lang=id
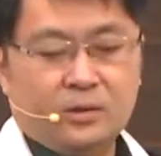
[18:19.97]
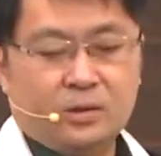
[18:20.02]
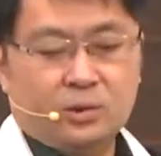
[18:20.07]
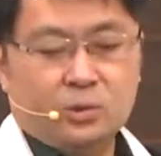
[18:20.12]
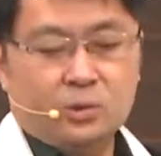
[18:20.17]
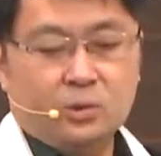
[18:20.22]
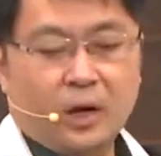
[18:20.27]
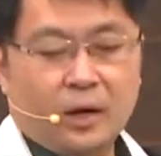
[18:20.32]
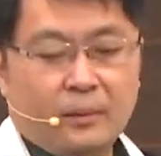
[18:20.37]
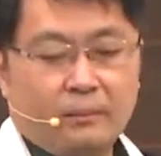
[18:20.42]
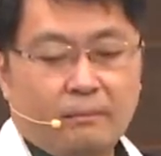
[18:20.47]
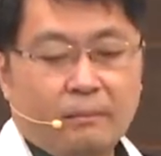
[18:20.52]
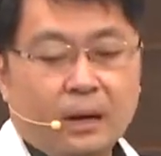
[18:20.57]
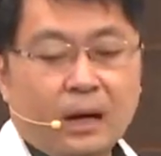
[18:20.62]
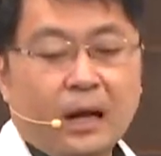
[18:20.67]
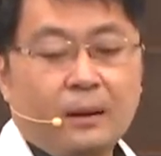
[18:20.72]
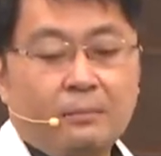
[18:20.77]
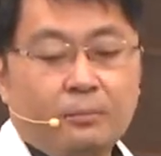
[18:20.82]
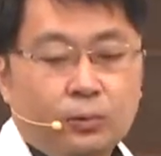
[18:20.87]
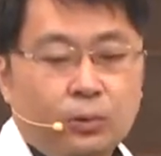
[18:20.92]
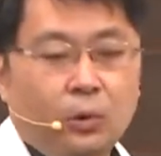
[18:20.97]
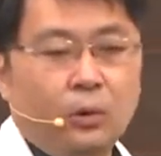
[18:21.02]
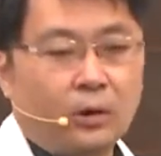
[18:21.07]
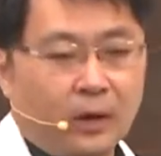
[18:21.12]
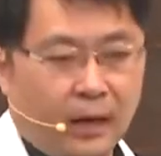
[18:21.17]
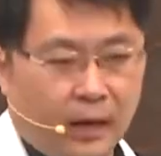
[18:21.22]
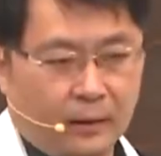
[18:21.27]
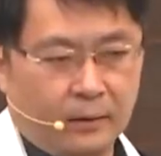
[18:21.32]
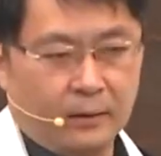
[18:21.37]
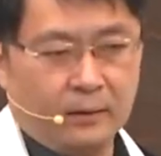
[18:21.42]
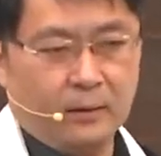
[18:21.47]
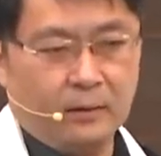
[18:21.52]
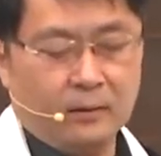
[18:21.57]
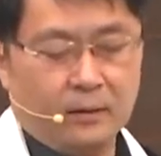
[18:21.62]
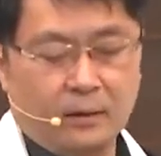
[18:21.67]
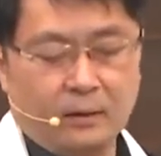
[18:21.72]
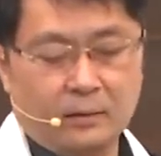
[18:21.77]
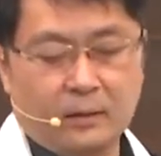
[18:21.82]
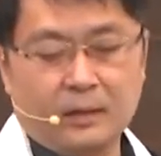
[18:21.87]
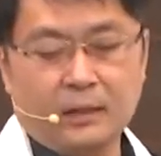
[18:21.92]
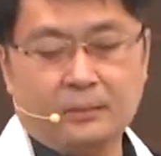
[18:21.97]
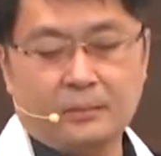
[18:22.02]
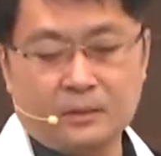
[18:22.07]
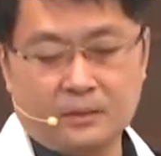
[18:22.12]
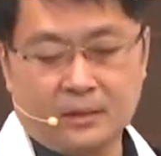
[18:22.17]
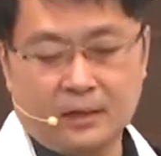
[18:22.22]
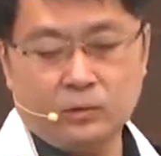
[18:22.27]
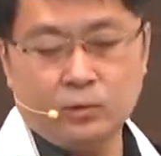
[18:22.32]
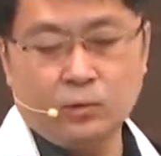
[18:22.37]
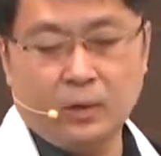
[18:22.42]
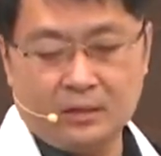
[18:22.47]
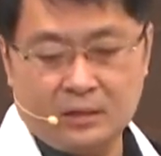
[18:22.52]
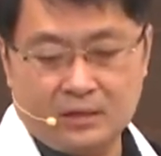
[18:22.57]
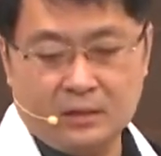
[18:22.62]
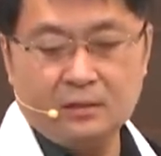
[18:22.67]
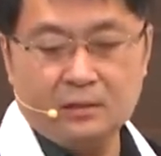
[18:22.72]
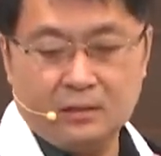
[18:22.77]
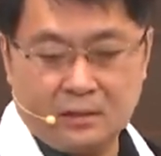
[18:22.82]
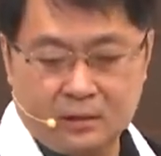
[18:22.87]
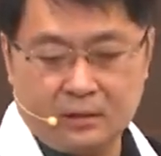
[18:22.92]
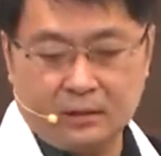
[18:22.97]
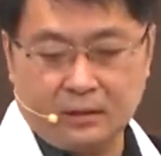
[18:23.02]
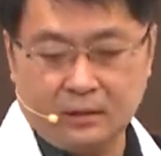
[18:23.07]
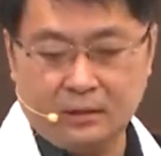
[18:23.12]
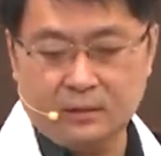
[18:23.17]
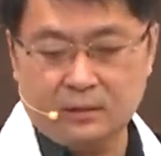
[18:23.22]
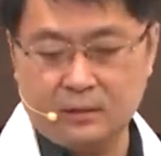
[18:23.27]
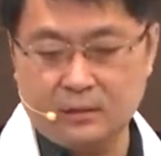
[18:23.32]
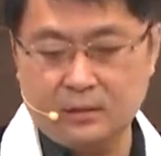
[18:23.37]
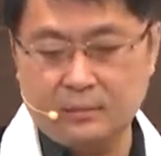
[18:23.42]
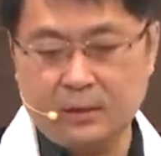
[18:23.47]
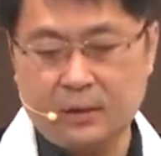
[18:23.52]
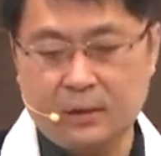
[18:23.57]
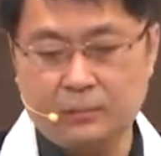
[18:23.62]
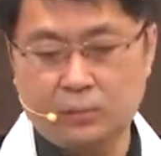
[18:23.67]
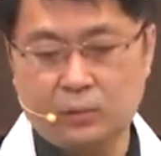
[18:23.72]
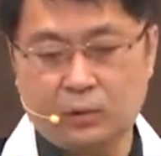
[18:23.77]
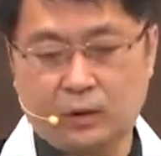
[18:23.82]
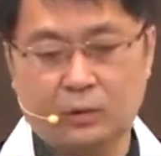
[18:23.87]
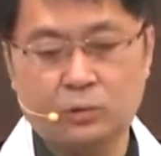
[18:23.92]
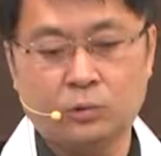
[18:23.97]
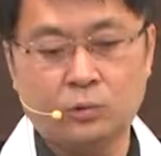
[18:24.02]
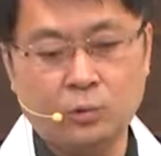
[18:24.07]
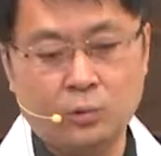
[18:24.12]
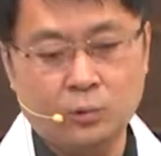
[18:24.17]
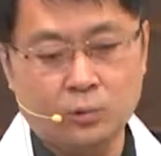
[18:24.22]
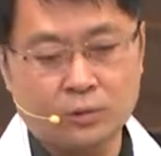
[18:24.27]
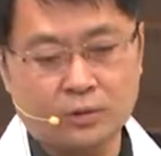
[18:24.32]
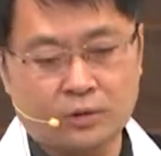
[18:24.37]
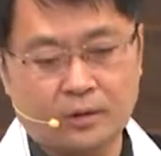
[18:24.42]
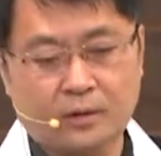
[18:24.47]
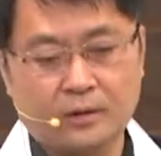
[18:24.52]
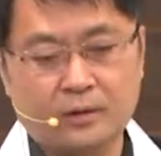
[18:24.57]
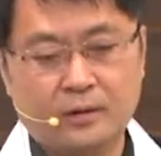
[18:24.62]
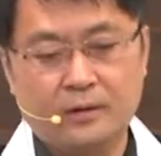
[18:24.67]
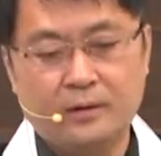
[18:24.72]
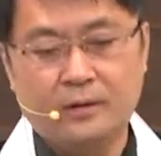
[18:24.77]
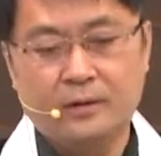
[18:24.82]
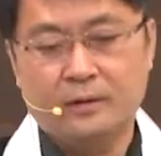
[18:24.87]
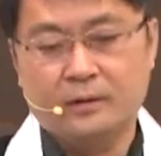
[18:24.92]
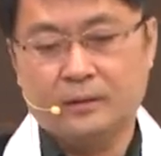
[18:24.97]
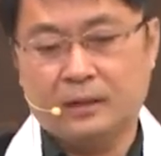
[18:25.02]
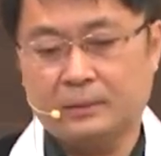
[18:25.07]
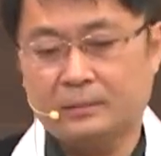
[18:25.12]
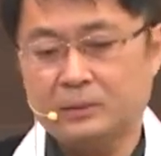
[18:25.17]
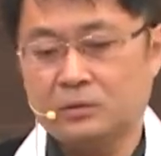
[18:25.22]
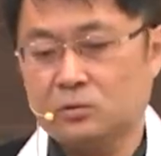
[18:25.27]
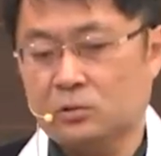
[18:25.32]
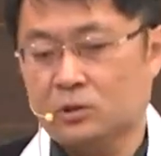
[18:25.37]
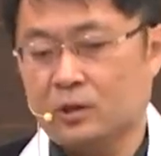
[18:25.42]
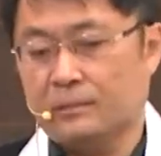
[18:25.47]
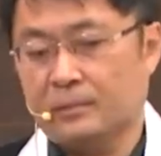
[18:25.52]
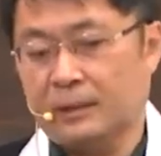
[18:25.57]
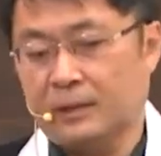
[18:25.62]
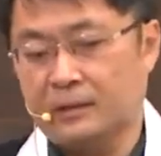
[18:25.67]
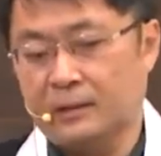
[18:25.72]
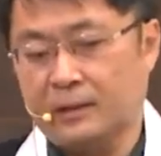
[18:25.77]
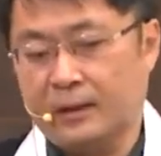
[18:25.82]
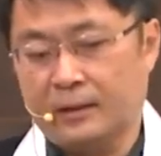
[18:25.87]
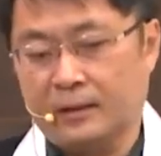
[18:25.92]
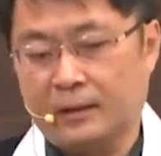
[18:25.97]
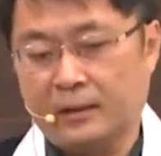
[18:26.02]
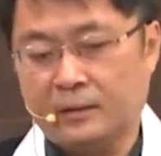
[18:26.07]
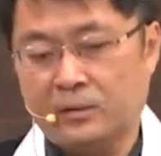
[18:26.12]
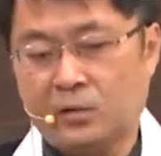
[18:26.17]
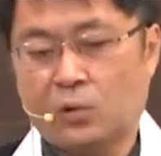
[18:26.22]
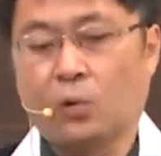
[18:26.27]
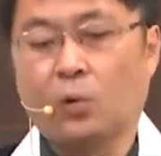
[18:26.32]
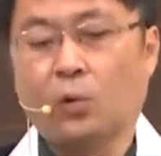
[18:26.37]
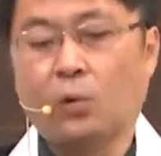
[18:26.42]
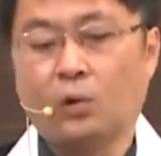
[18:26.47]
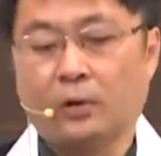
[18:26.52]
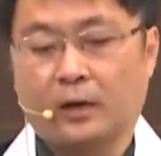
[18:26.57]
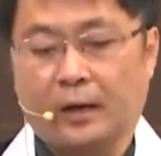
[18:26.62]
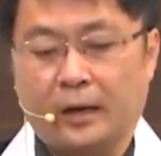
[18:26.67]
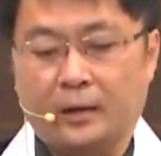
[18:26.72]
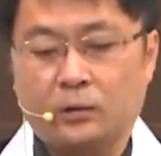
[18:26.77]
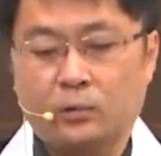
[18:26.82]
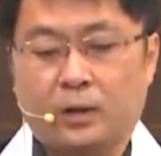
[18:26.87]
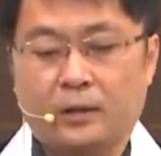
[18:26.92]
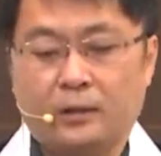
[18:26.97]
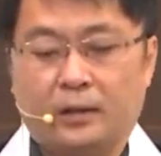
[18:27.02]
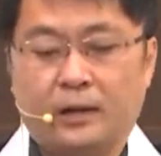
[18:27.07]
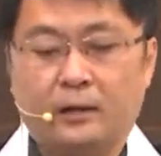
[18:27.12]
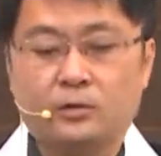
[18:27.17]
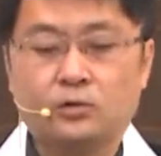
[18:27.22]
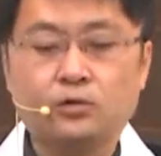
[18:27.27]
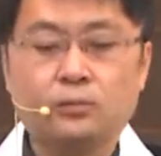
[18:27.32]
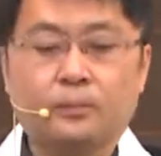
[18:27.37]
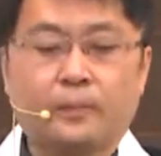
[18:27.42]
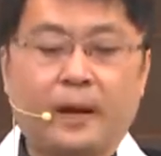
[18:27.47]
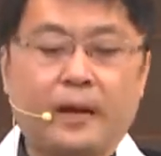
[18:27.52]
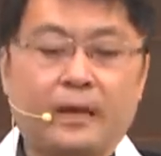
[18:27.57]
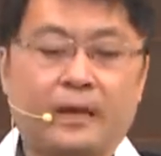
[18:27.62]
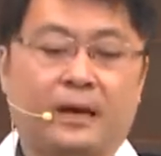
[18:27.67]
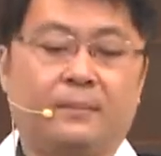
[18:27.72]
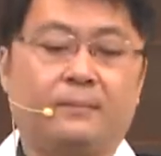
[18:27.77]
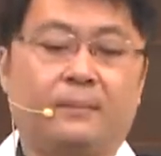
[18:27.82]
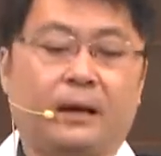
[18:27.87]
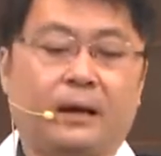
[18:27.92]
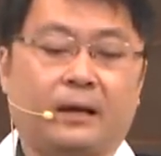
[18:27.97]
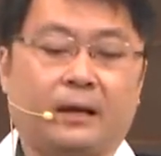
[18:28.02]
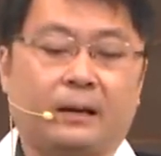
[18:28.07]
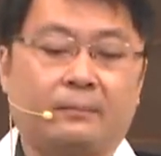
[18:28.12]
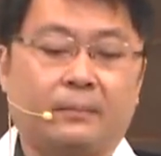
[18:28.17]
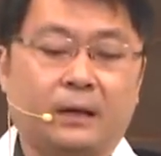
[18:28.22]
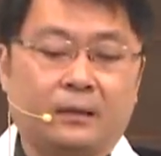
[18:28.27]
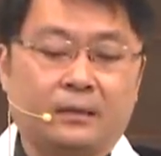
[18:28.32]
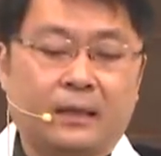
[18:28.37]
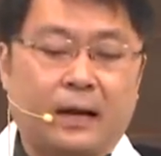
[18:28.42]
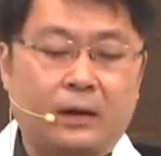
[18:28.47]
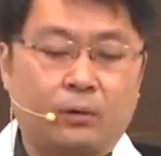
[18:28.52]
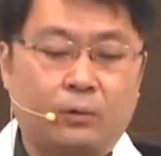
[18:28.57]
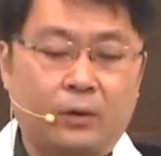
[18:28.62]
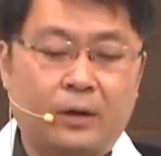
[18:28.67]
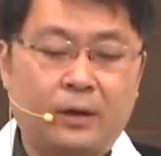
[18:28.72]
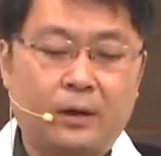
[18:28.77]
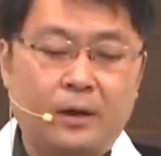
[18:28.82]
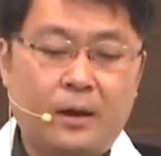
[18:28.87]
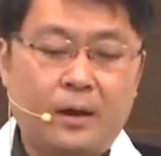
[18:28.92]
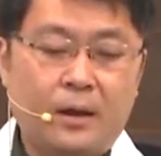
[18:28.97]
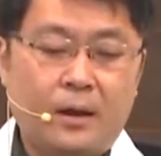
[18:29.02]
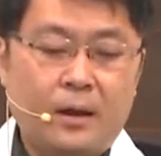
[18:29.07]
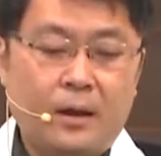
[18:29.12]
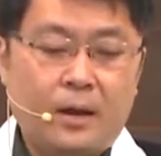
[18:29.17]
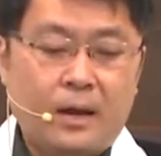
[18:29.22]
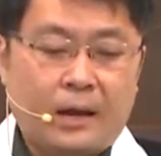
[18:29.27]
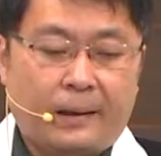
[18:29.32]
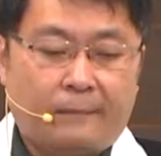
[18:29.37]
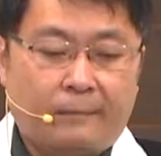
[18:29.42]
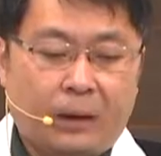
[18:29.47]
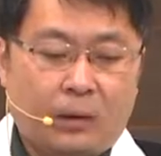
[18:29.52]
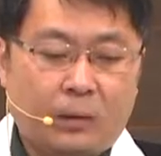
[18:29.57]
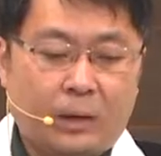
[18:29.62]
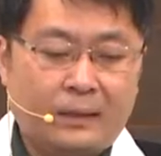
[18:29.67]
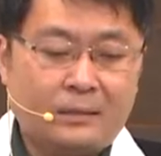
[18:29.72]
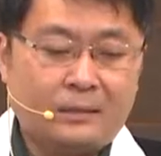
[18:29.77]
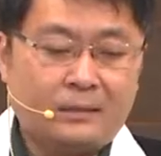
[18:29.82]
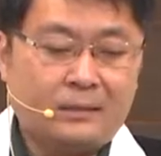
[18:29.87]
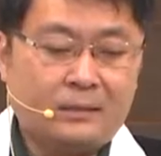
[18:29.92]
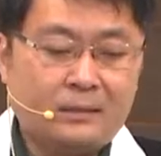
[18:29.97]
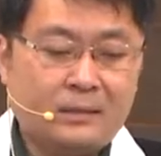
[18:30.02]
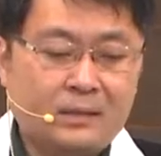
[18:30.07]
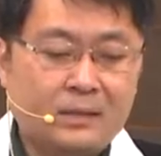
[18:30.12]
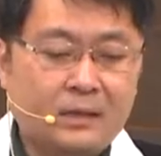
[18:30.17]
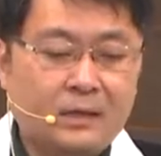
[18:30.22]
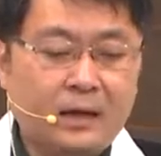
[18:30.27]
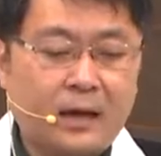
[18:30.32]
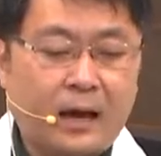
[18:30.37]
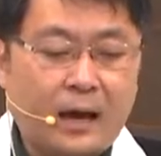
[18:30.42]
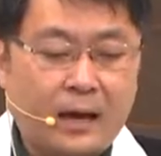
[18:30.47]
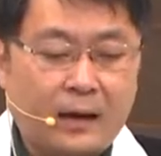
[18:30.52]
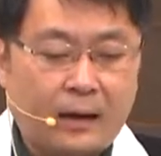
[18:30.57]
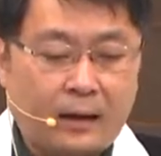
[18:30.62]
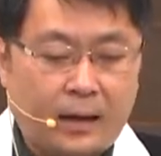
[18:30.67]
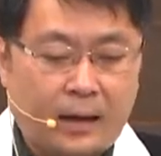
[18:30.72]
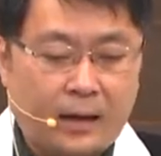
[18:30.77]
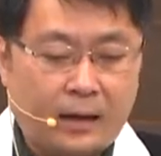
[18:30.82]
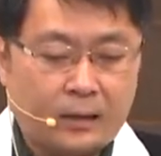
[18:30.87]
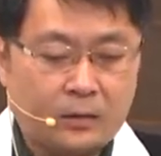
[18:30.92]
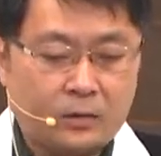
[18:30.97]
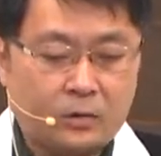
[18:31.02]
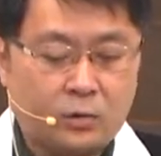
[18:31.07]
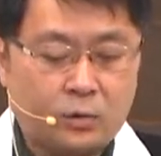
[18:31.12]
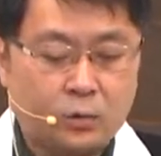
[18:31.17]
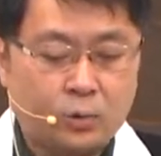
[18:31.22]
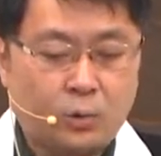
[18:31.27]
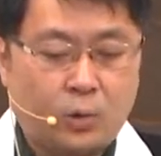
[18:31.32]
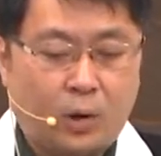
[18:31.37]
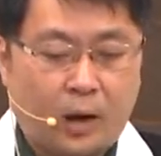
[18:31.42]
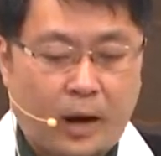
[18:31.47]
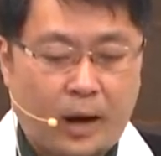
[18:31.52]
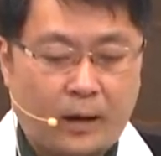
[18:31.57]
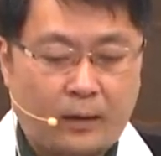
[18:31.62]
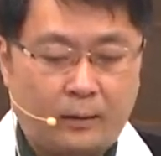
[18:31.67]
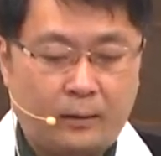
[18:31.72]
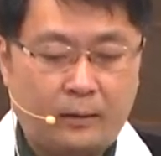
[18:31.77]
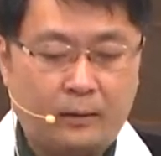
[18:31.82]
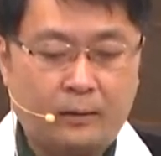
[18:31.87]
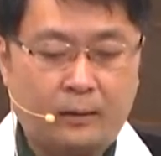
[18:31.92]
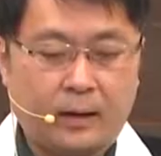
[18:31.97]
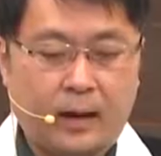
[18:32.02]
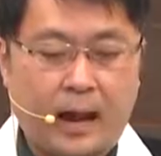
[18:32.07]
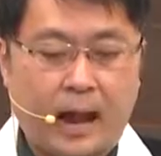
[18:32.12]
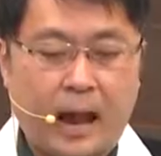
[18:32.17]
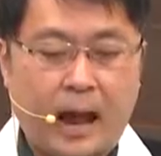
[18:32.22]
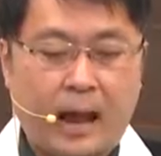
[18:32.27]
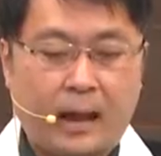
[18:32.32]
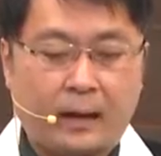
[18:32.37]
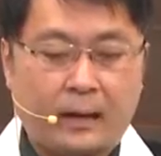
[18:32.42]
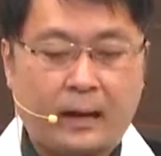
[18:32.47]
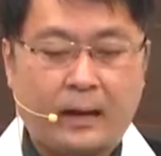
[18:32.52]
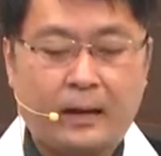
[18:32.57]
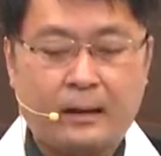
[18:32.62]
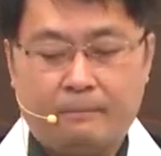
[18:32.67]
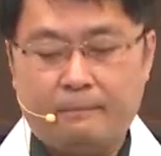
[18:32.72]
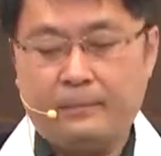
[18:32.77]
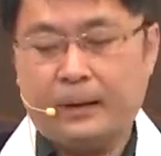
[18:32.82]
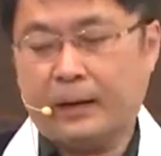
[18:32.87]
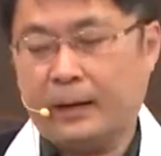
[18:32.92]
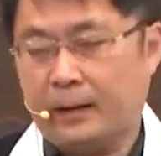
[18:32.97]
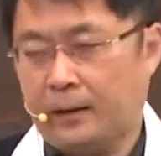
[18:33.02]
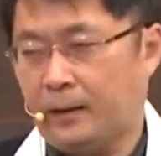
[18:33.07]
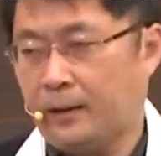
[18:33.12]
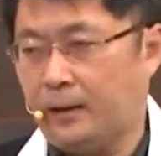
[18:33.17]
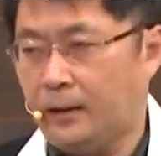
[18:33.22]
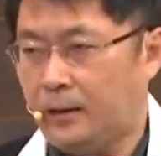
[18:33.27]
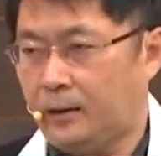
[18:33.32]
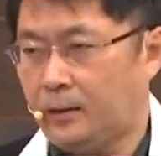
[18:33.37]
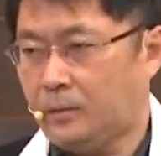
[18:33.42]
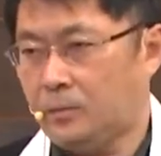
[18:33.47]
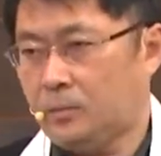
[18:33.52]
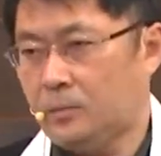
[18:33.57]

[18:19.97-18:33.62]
Tuhan mengabulkan dan kita percaya Tuhan sincere di sini mengabulkan, tulus ya tapi saudara perhatikan ya, goalnya itu adalah supaya mereka mengetahui bahwa dialah Tuhan Allah mereka.